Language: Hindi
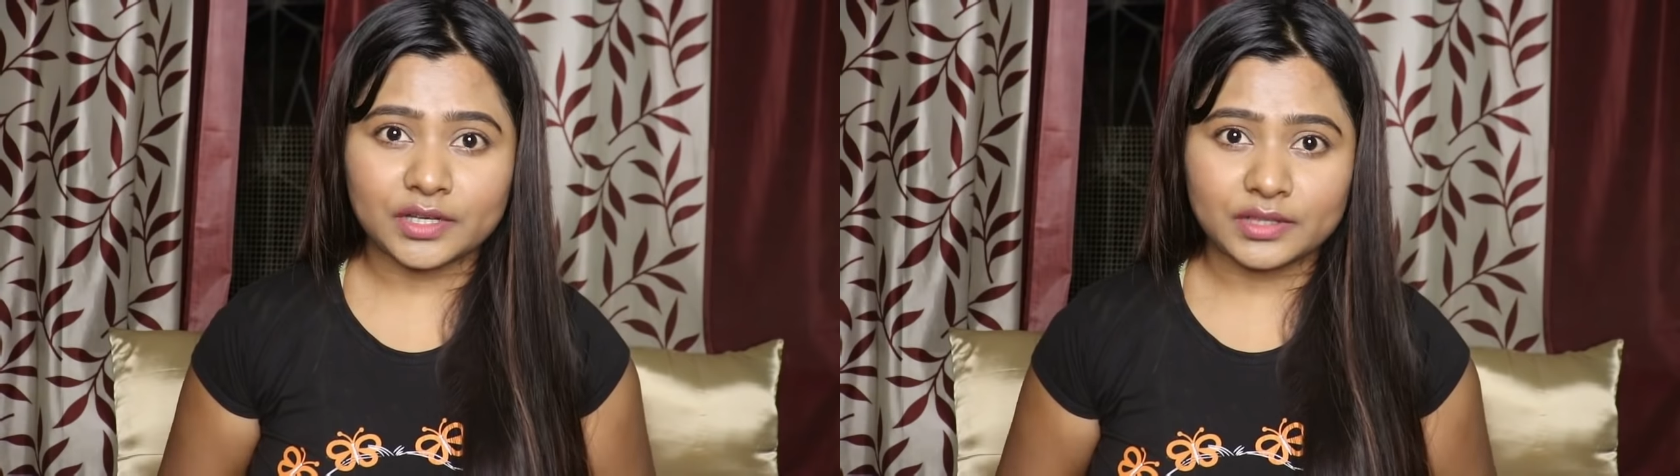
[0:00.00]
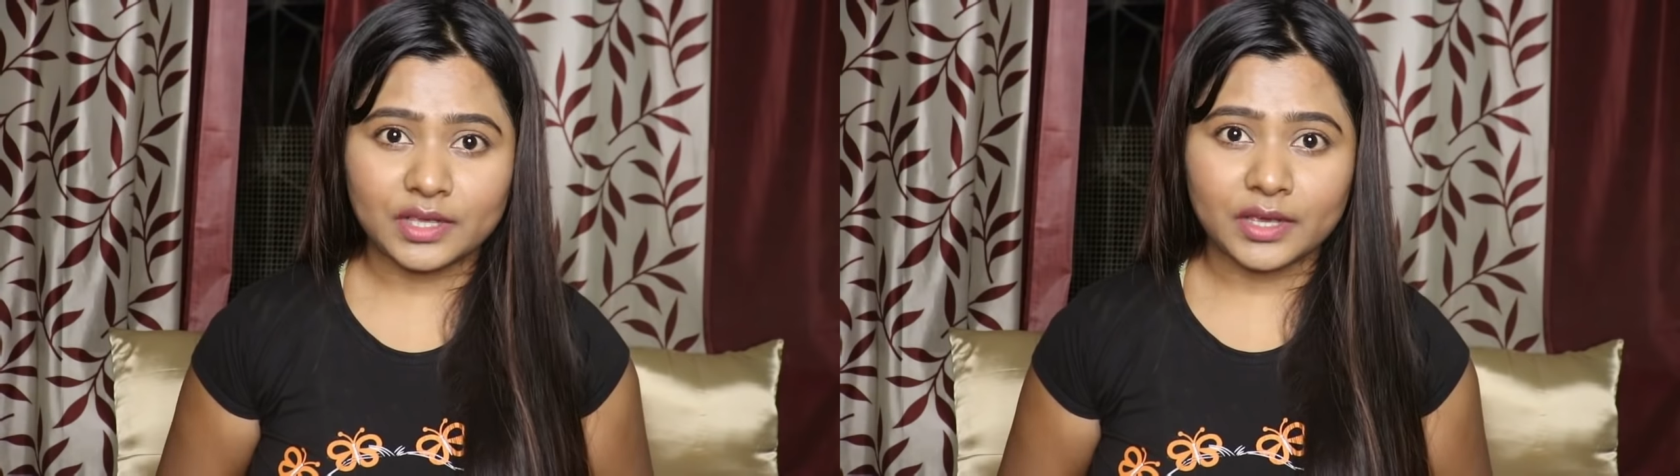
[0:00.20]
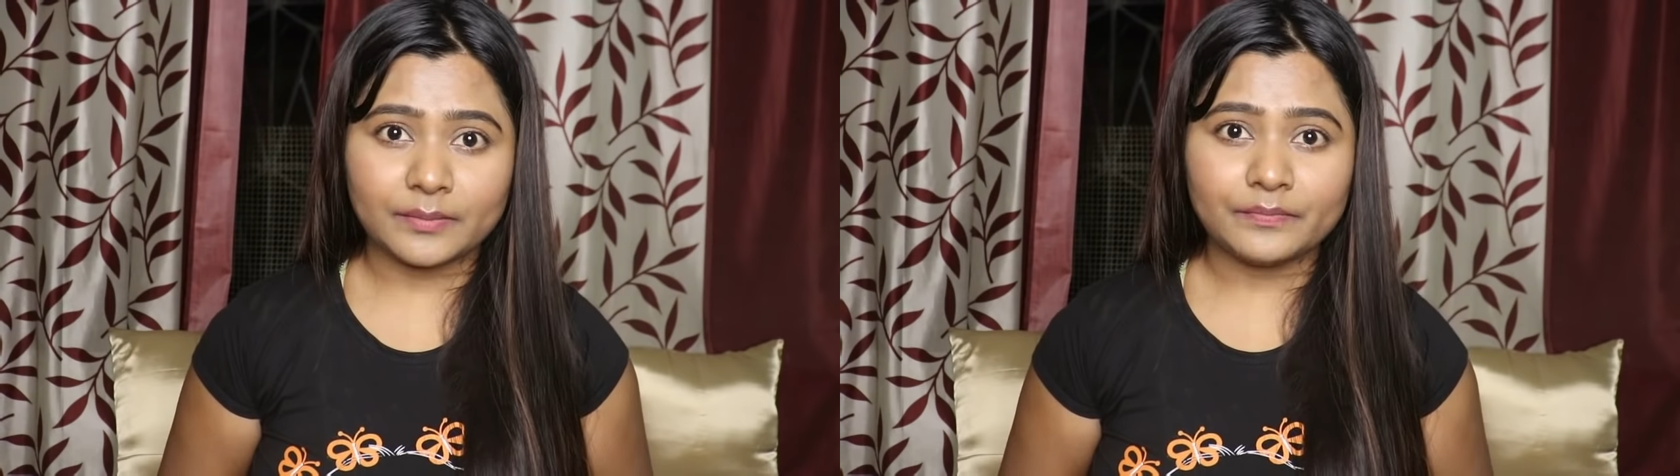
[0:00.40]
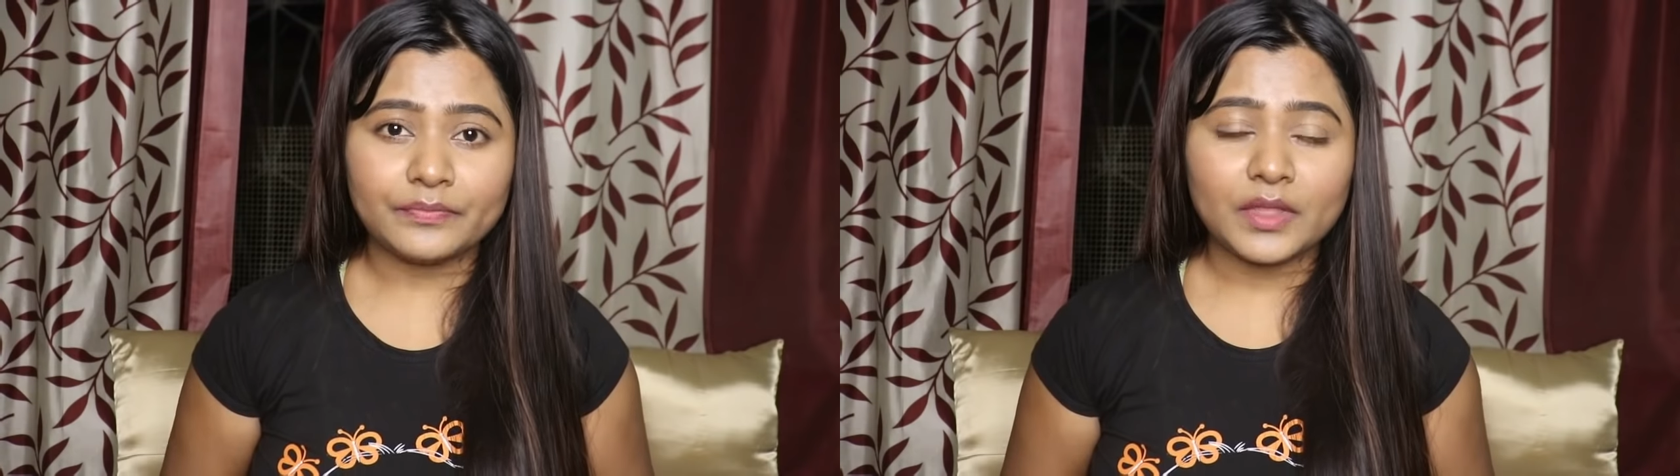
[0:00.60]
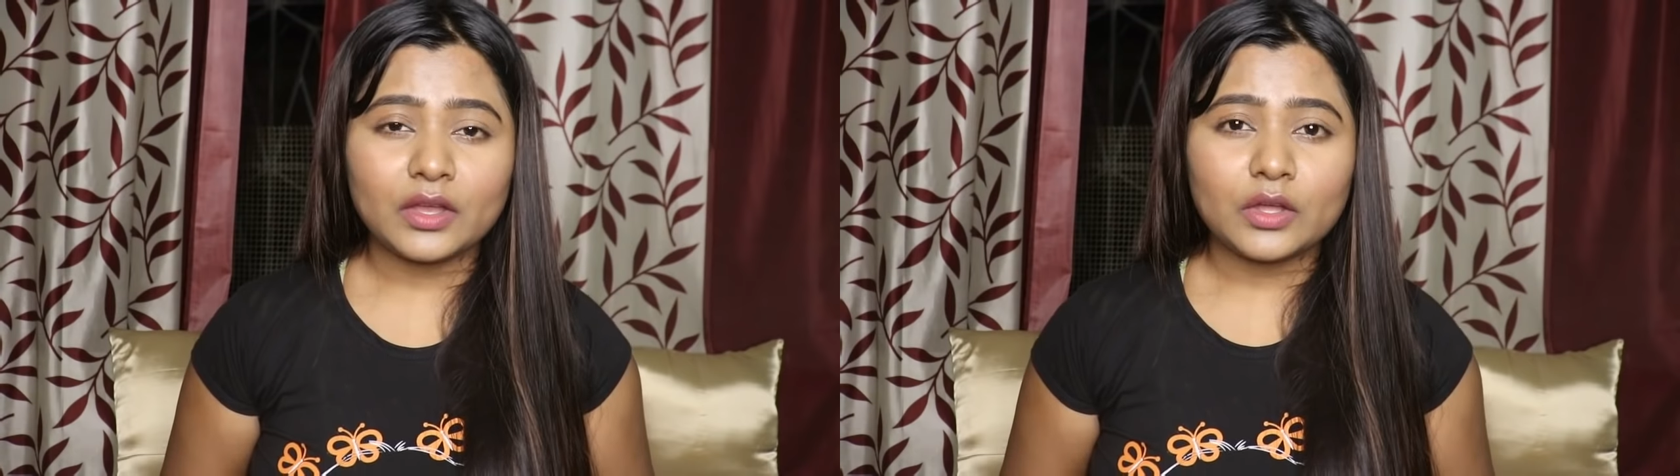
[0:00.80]
सकती है
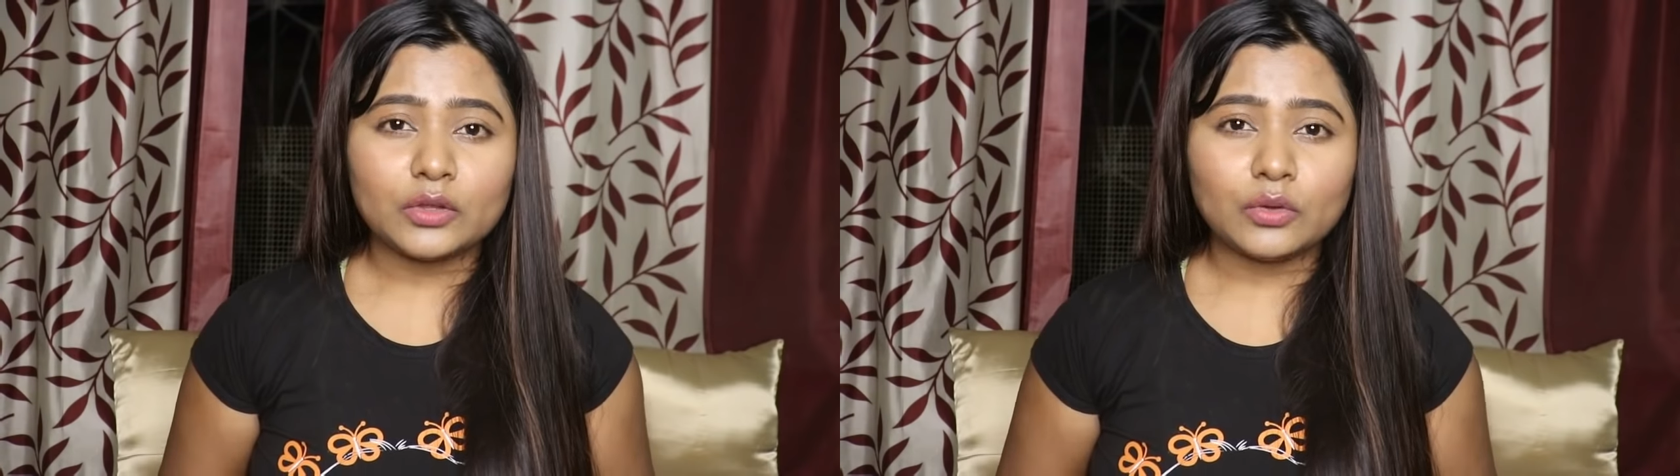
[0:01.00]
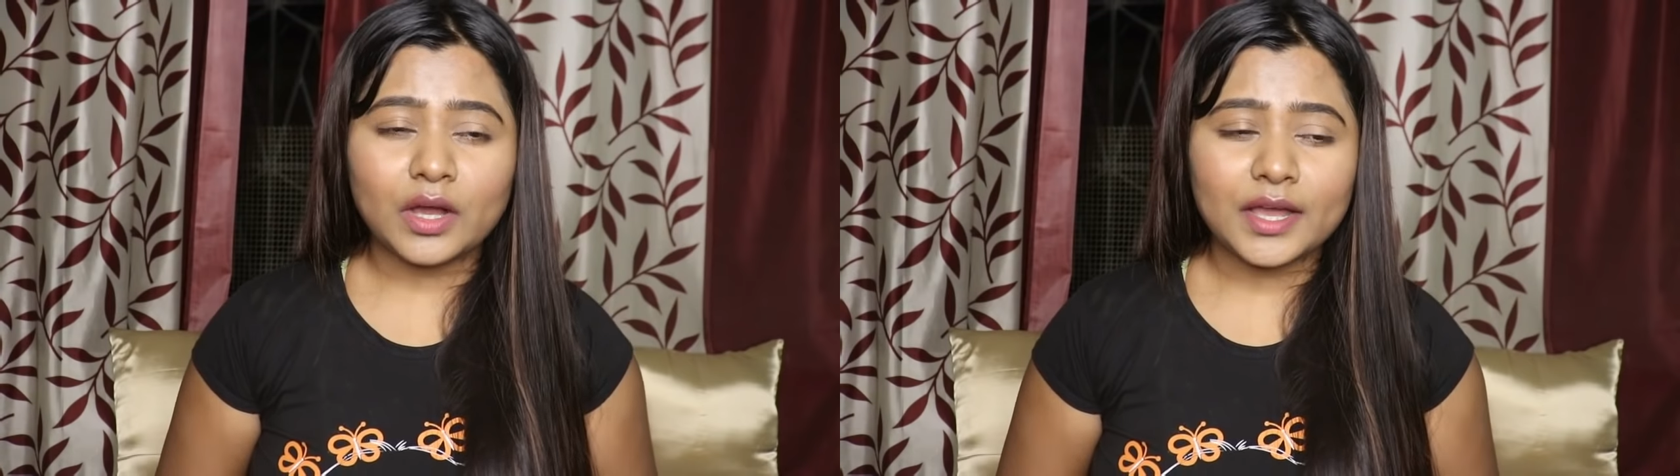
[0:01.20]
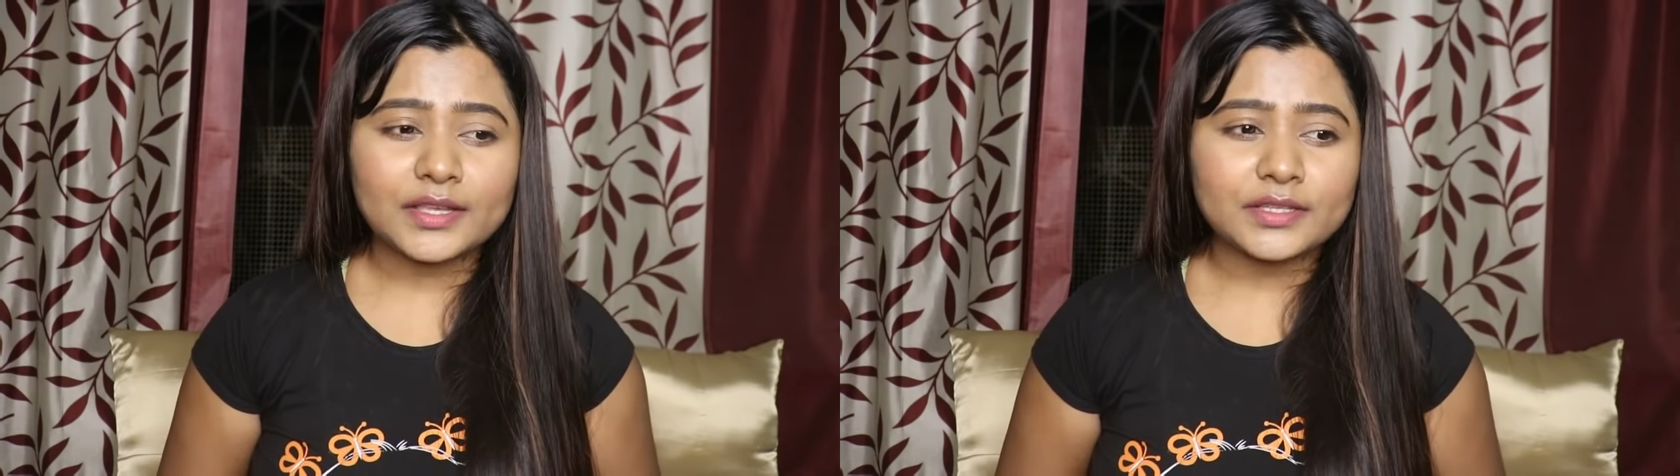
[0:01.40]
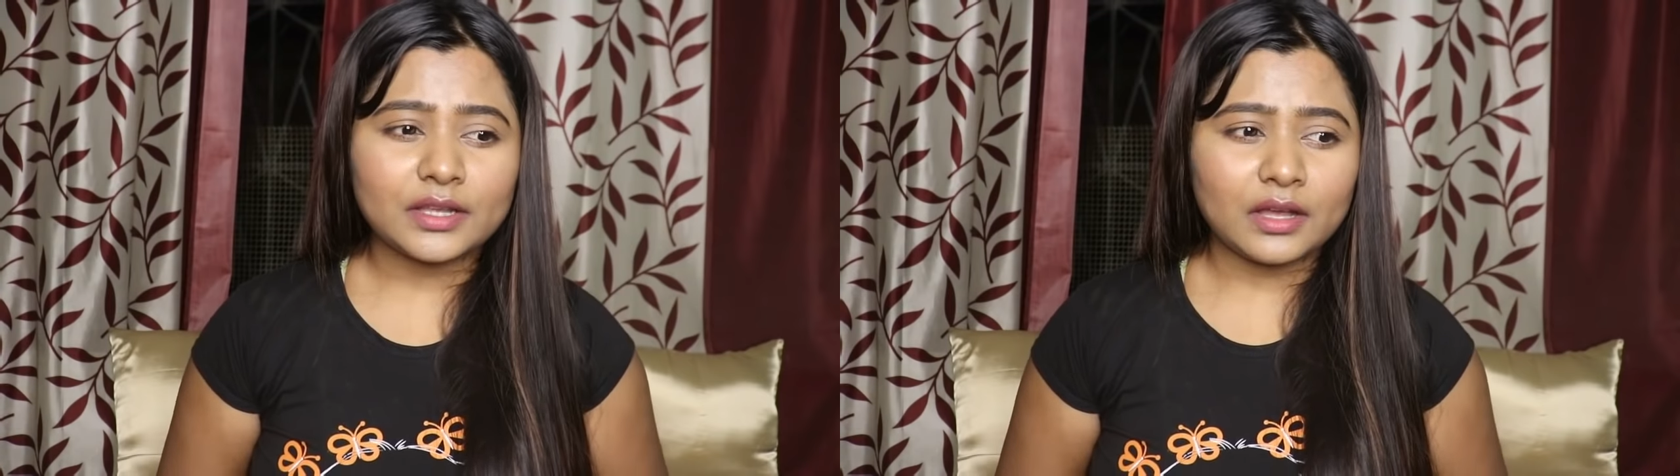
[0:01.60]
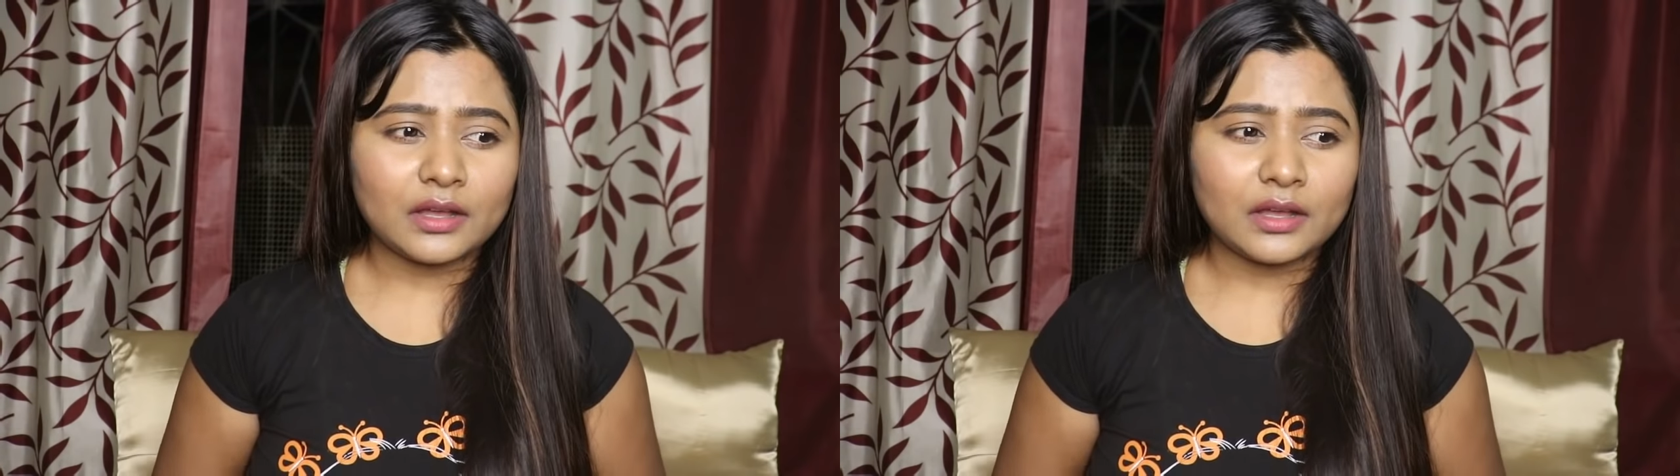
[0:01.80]
तो गाइज़